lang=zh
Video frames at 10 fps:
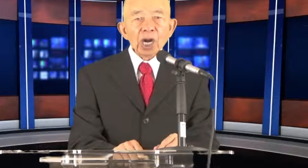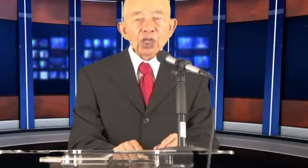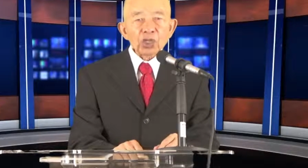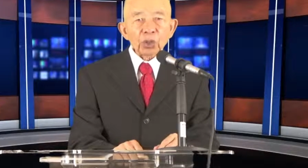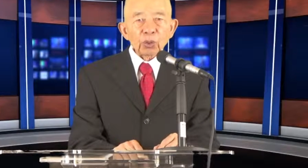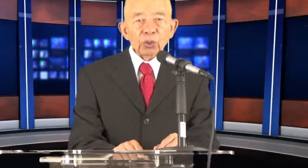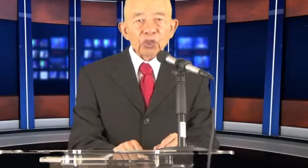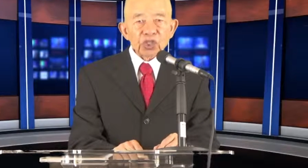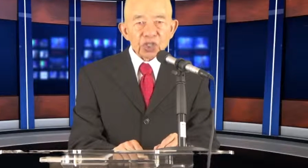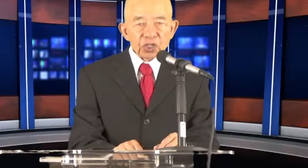有
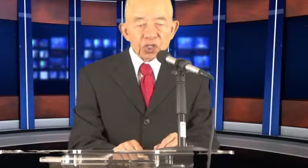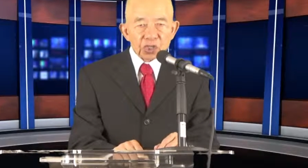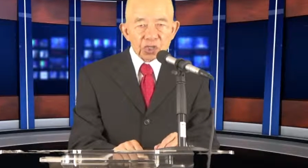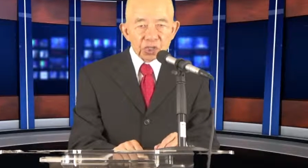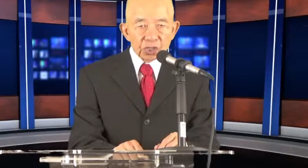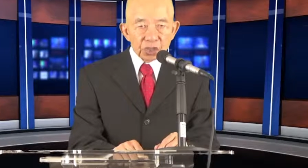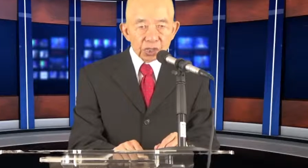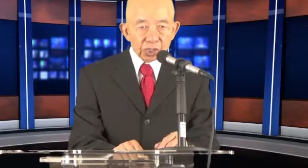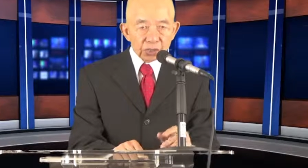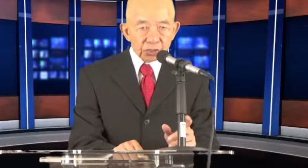十
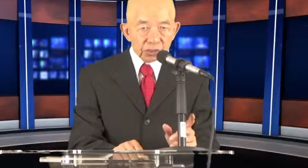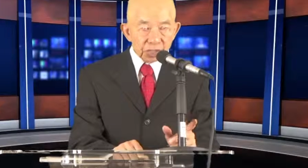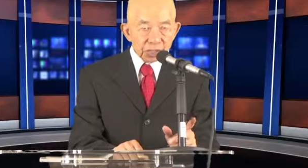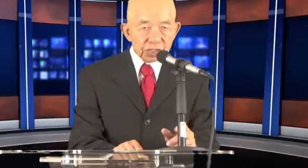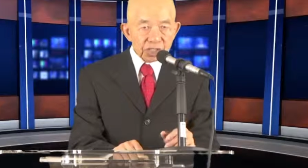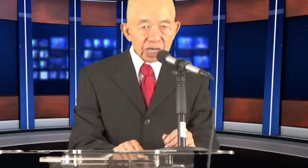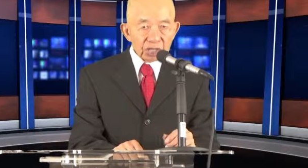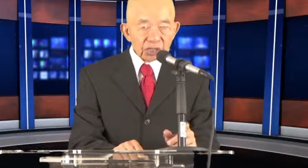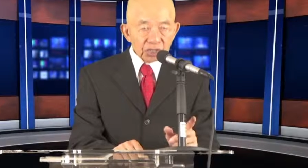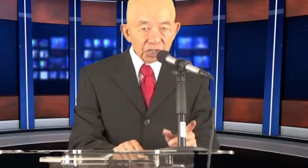十十个脚，
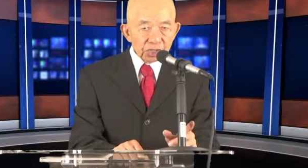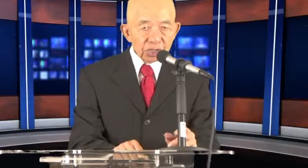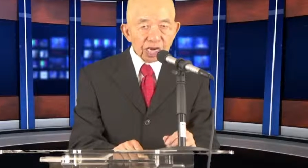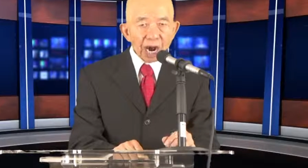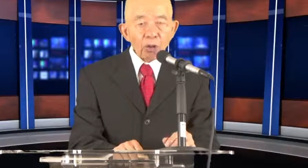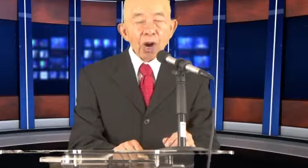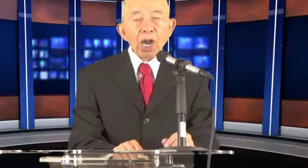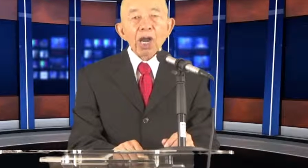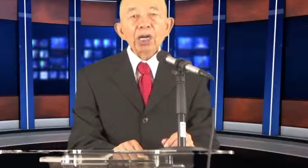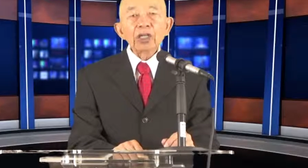十只脚，
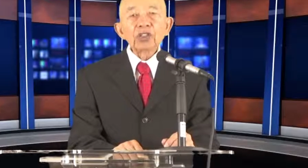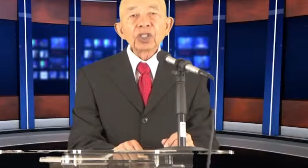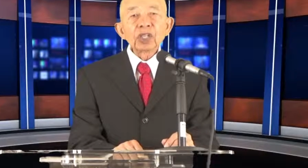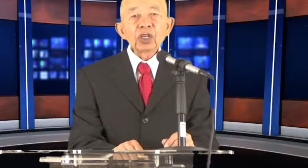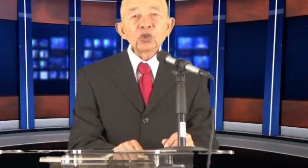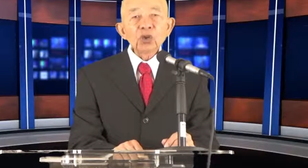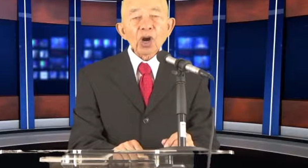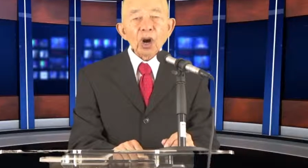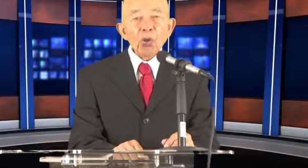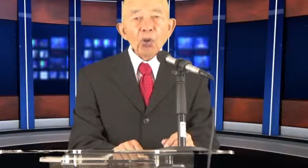可是呢，最
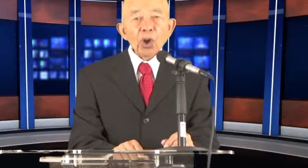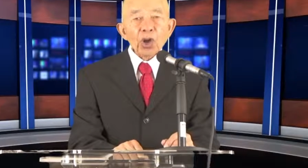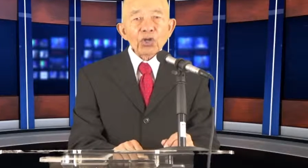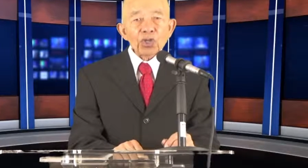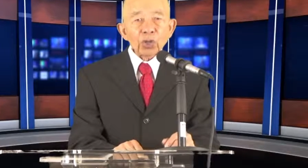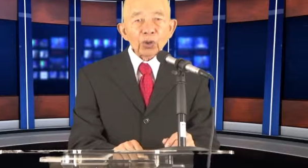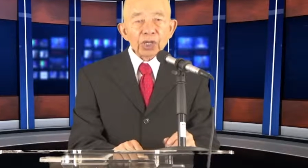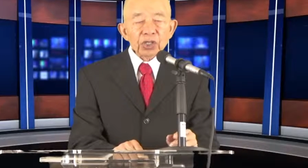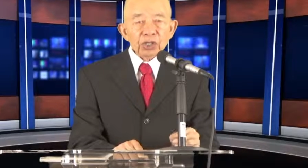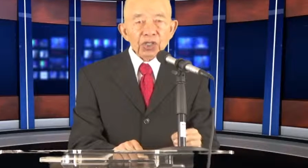后有
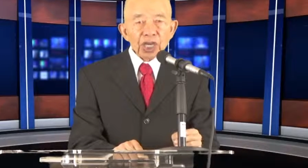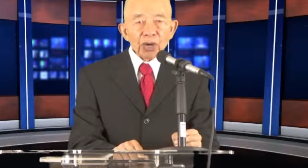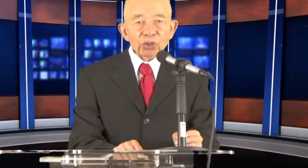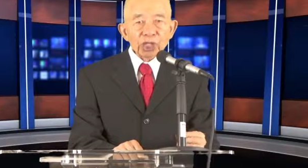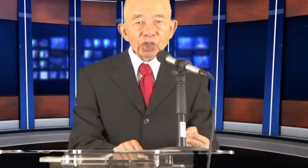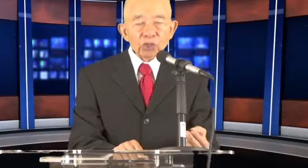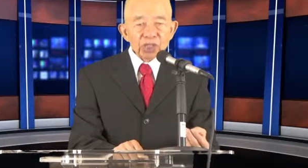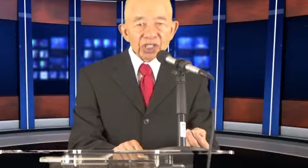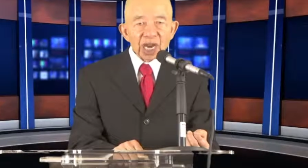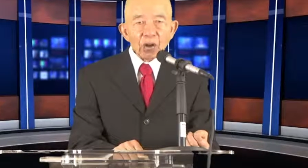一只脚是最
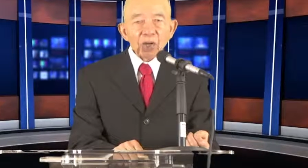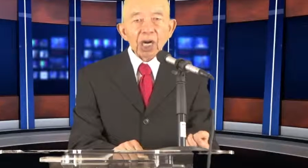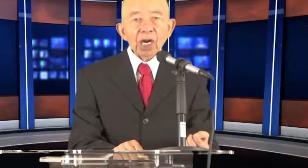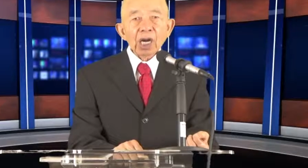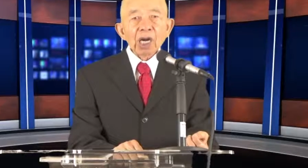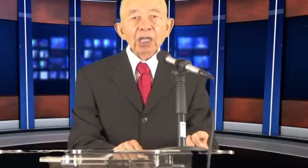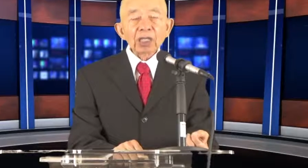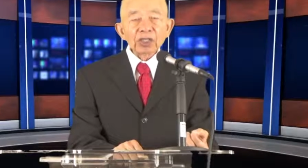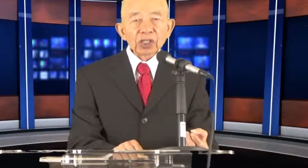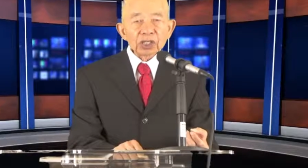小的，
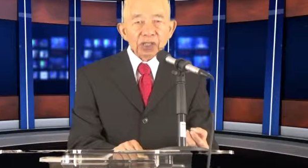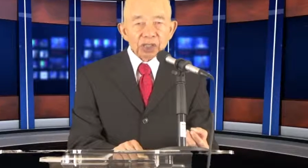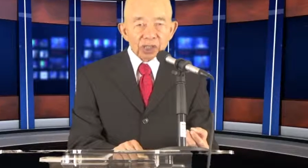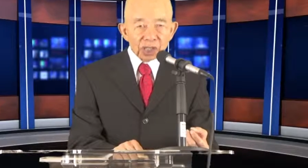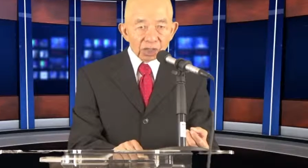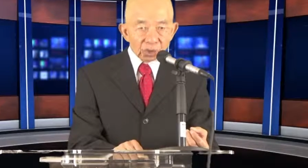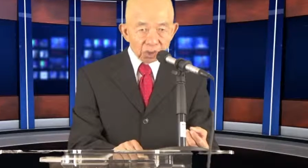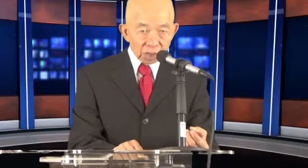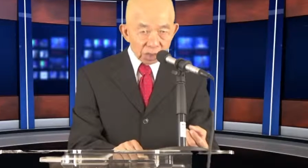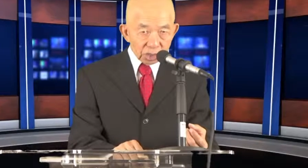可是这。
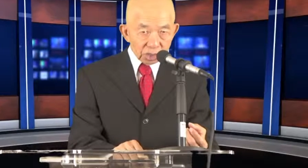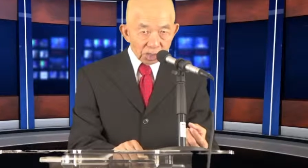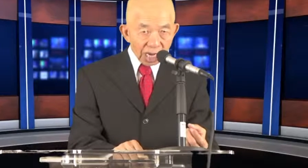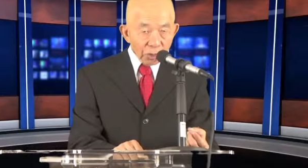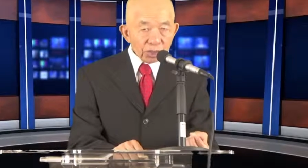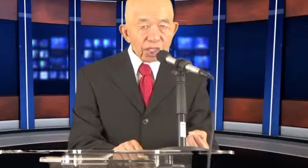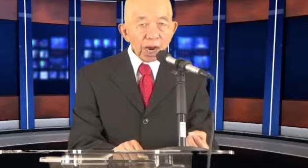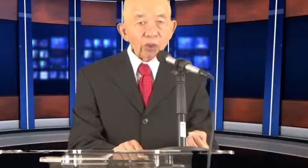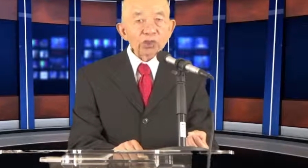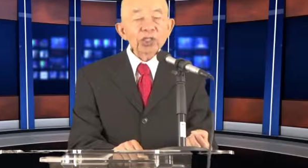这小
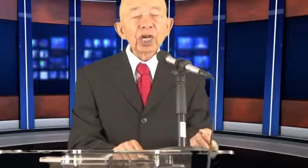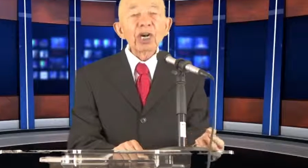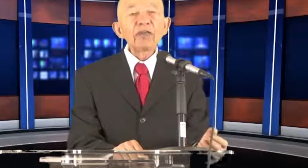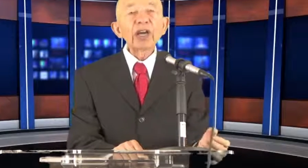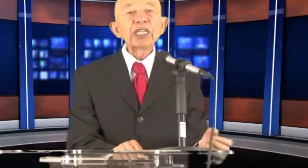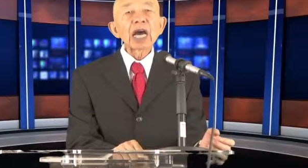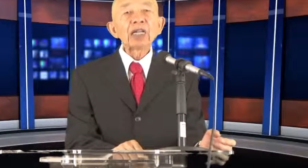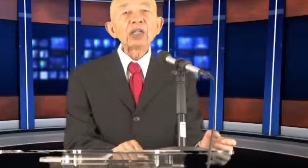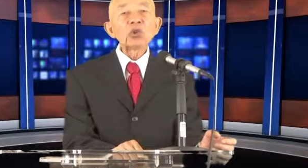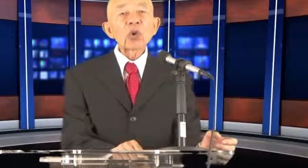脚是非常
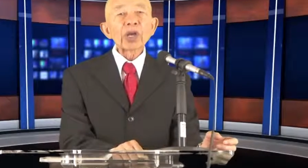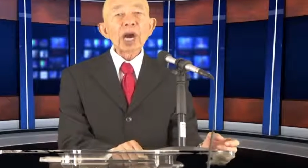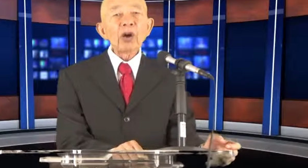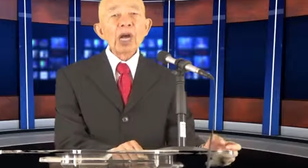的重要，